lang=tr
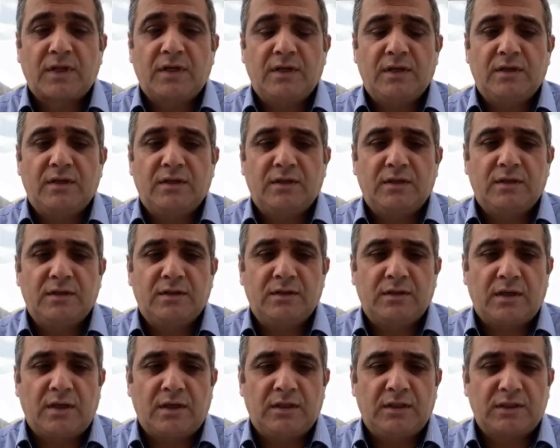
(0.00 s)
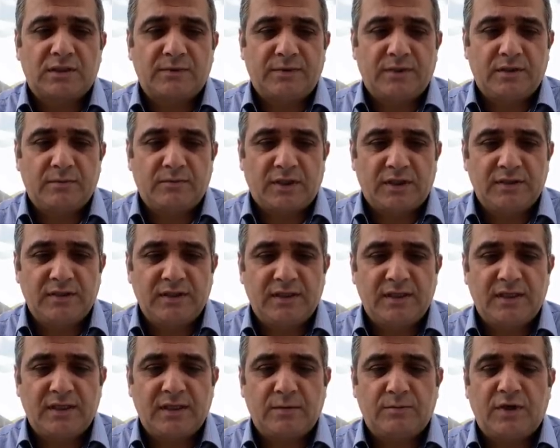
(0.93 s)
Ee, anlaşmanın
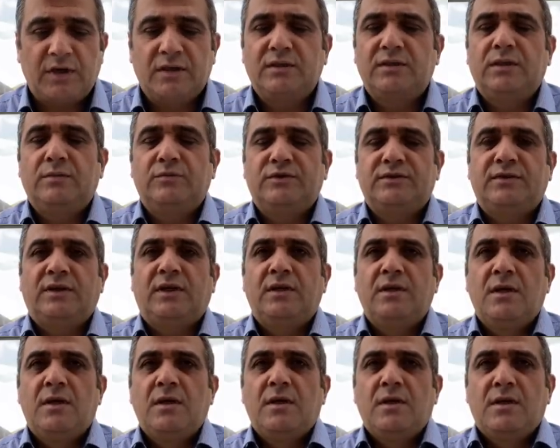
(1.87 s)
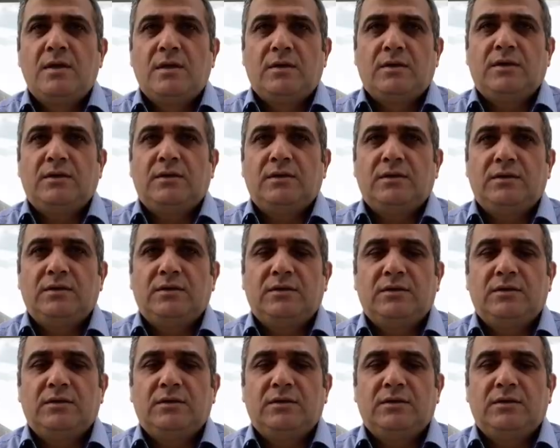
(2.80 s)
maddelerine baktığımızda e,